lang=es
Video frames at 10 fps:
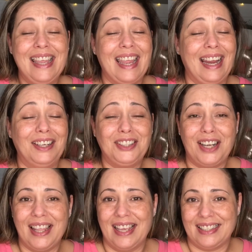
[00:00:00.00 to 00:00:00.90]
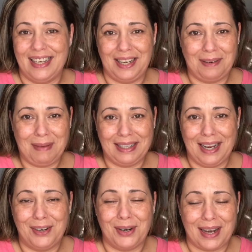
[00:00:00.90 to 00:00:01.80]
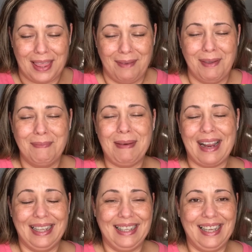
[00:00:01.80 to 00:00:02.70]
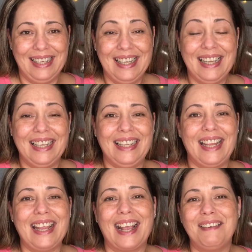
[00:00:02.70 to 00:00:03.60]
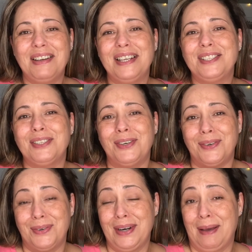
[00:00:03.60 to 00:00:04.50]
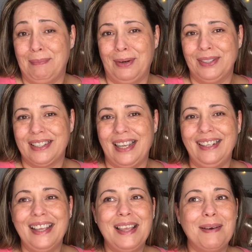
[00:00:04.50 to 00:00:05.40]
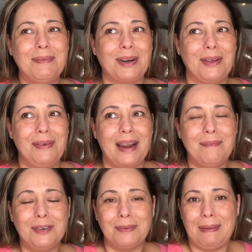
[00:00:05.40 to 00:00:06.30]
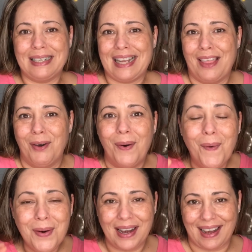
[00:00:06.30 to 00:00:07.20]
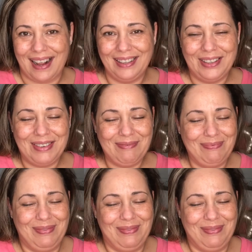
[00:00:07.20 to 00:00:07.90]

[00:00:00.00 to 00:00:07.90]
El otro día, sin ir más lejos, recibí un paquete y tenía que haber hecho un unboxing porque hubiéramos pasado un rato,